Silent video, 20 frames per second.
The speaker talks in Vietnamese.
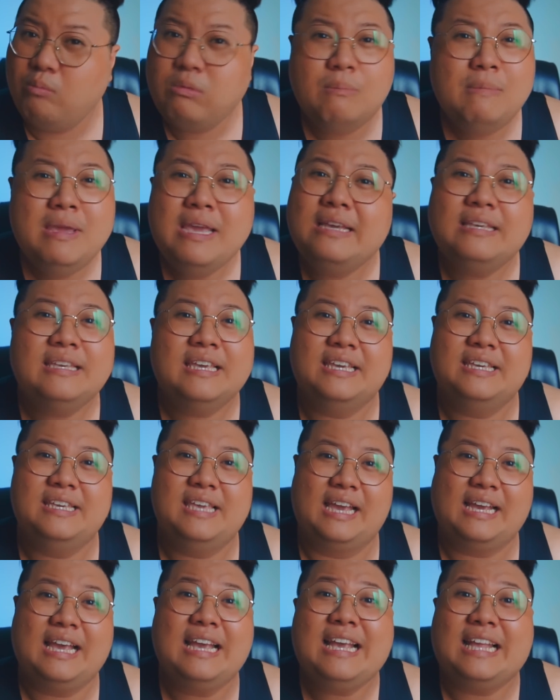không có biết gì
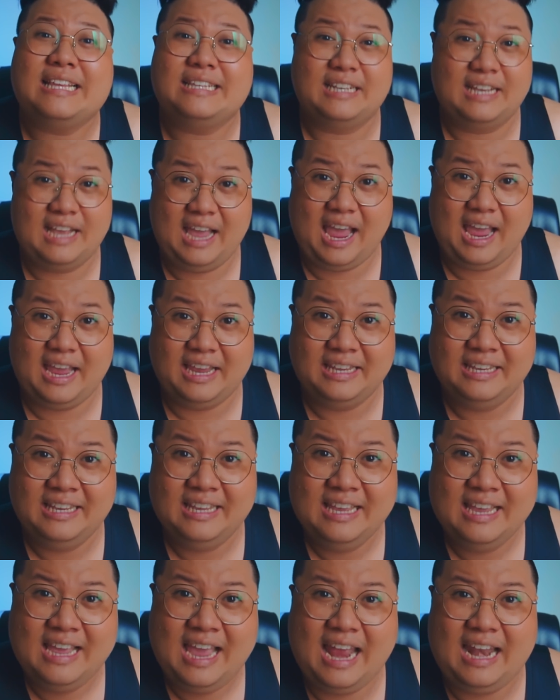về cái ngành nghề
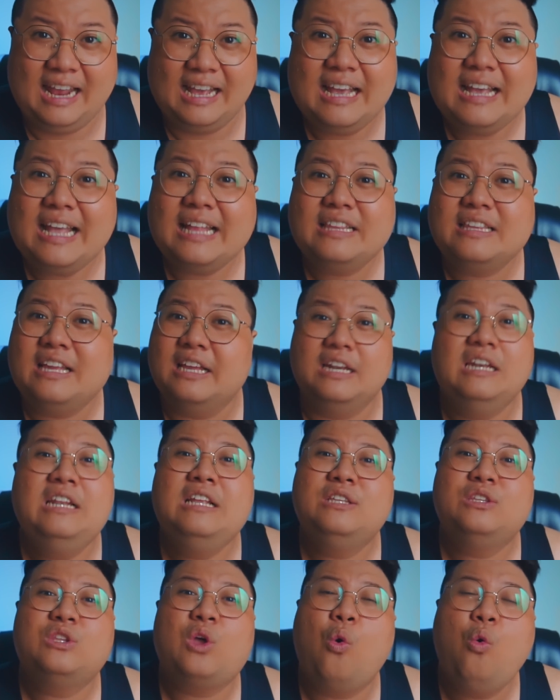hay là cái cách thỉnh
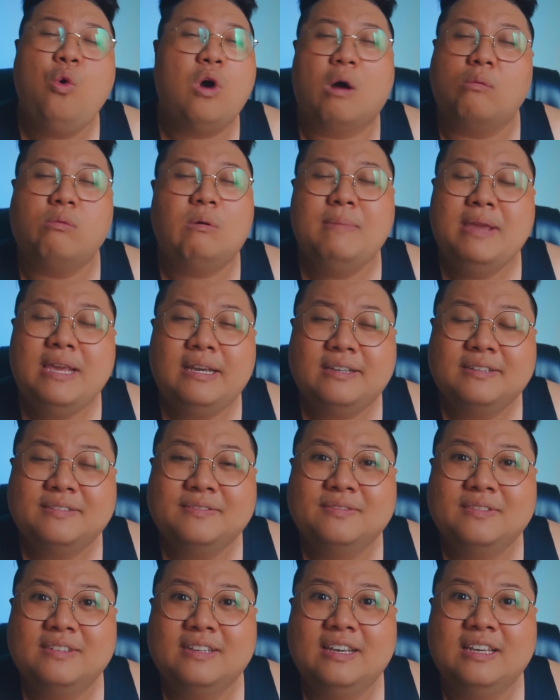linh thú họ không có biết
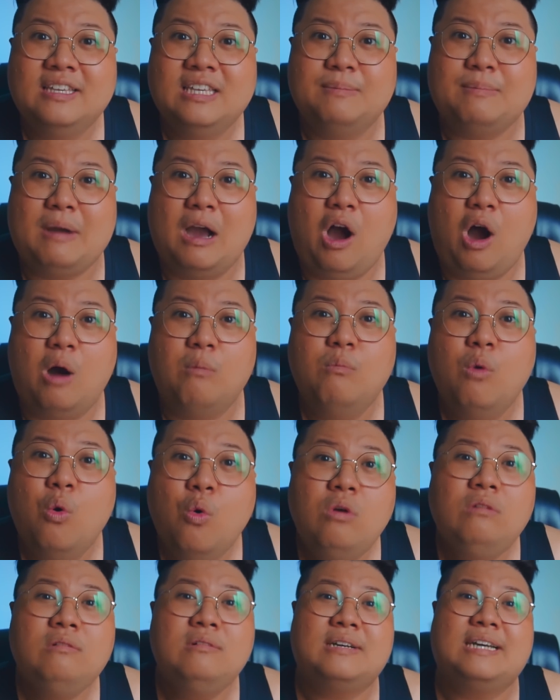nhưng mà họ
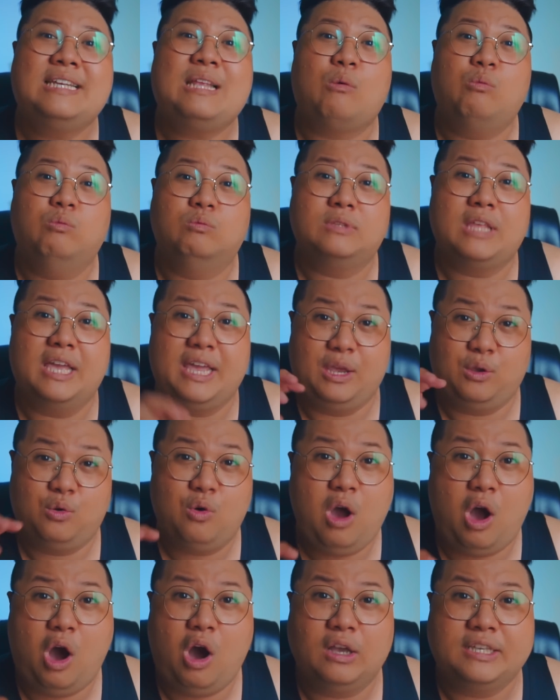muốn cái đồng tiền
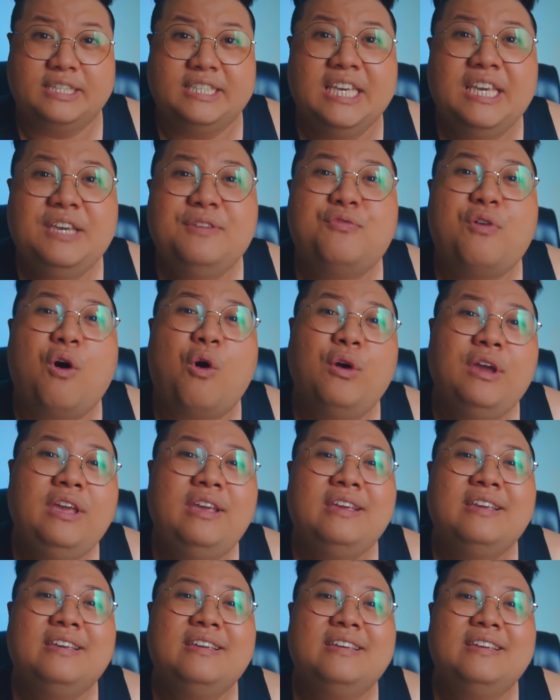của họ chi phối
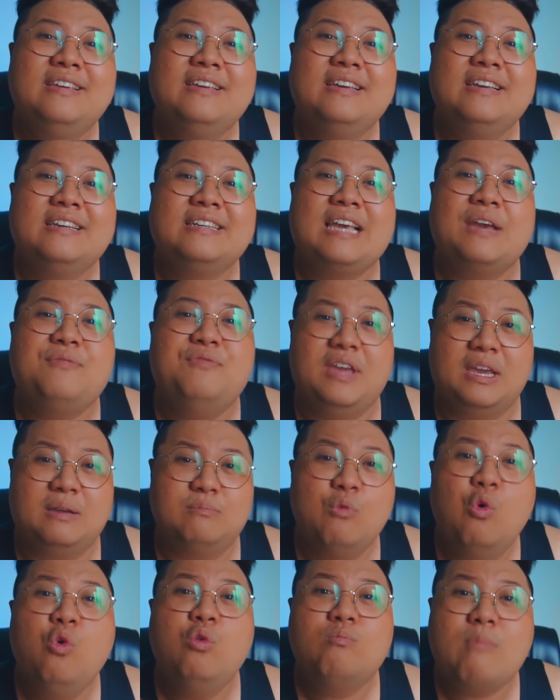cái
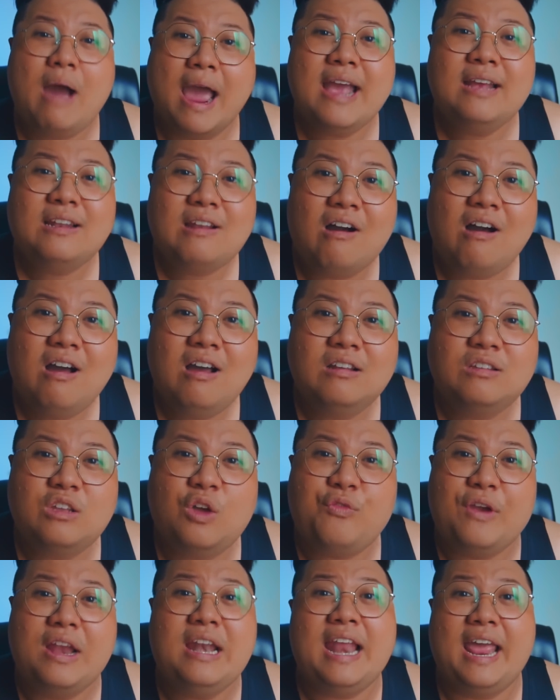việc buôn bán đó
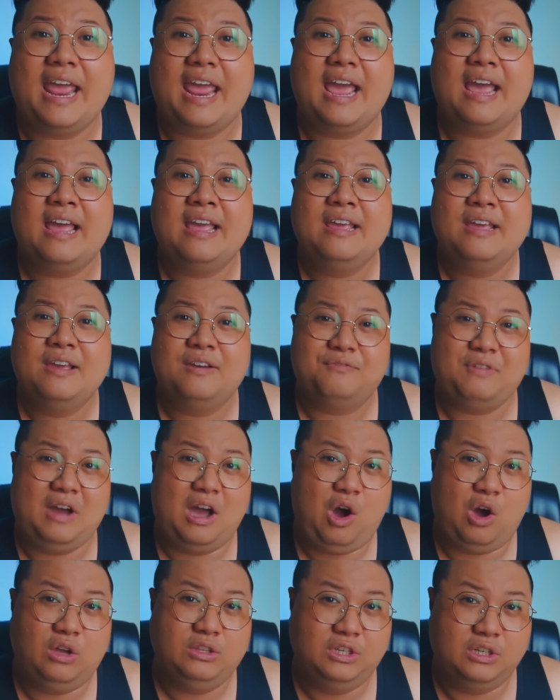nó phải lẹ và
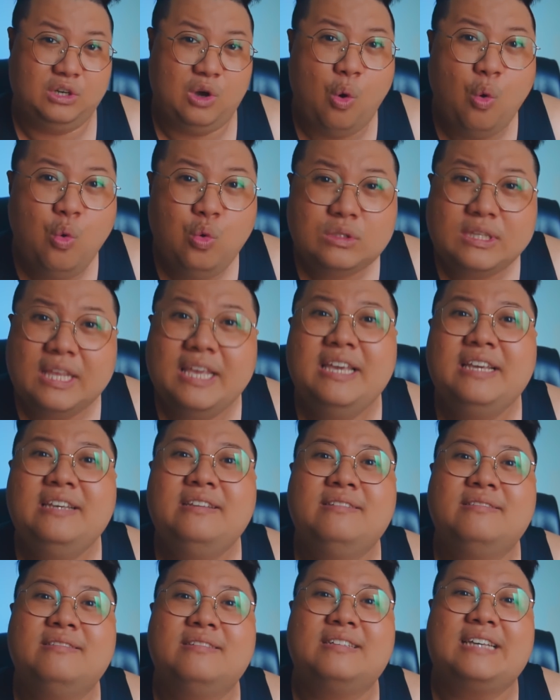họ được ưu tiên
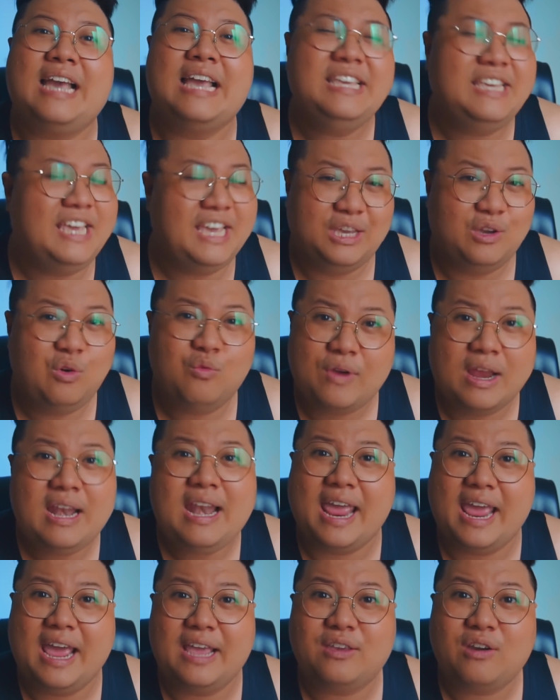cái gì cũng phải
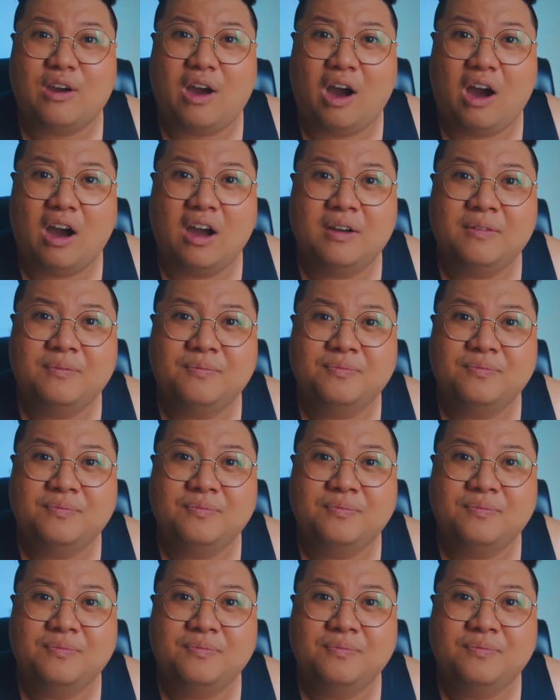lẹ cho họ